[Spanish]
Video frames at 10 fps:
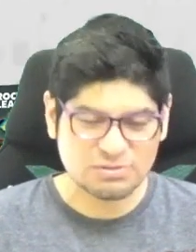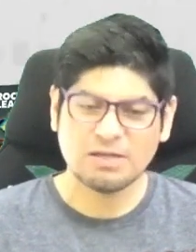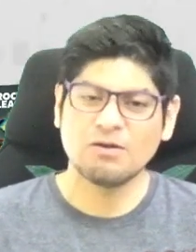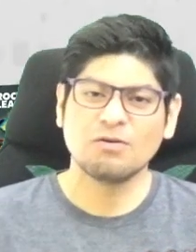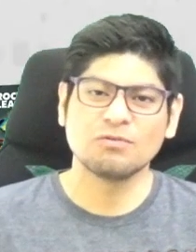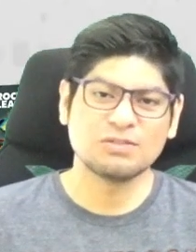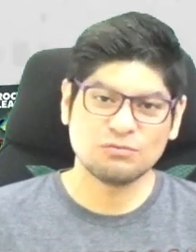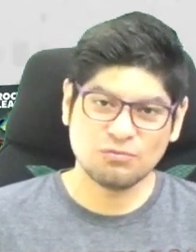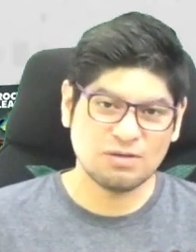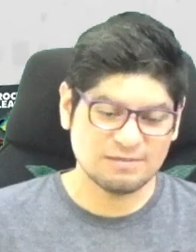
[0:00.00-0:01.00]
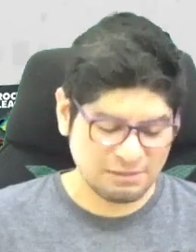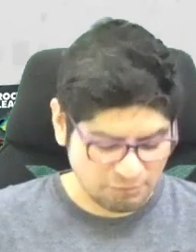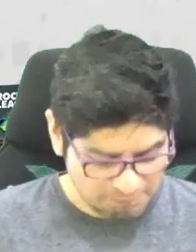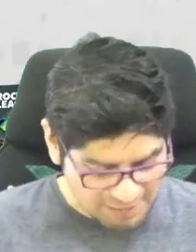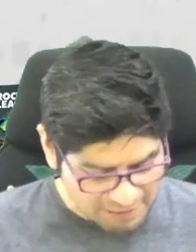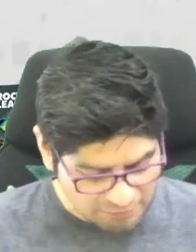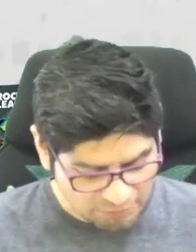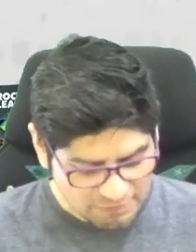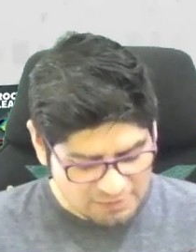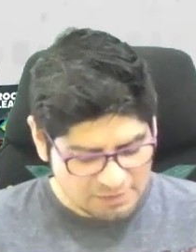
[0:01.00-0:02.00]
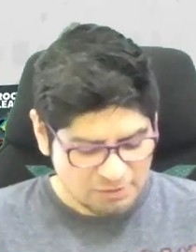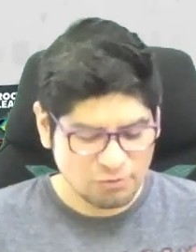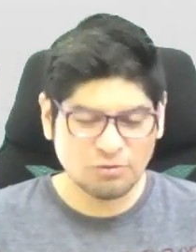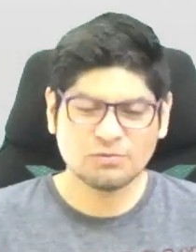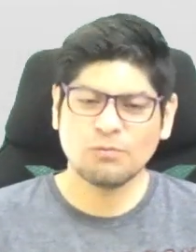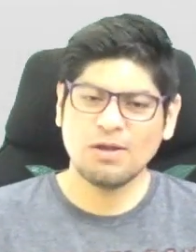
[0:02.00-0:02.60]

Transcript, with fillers: anunciado los estudios que se ha comprado, los